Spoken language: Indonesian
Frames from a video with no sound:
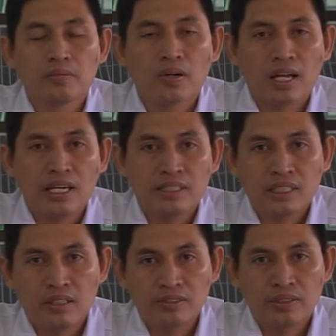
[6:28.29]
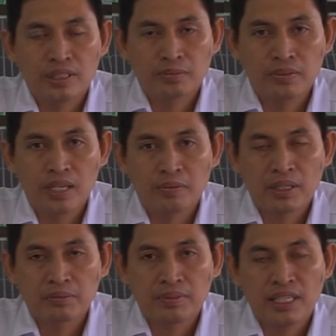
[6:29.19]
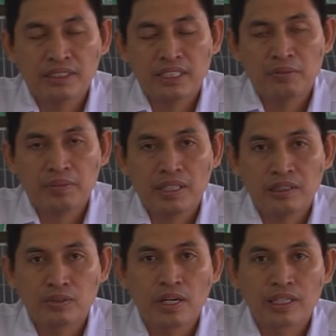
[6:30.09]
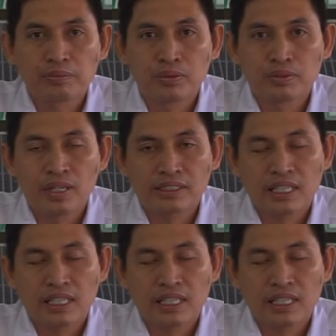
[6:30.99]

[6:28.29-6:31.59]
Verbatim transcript: mulai tahun 2018 sampai 2021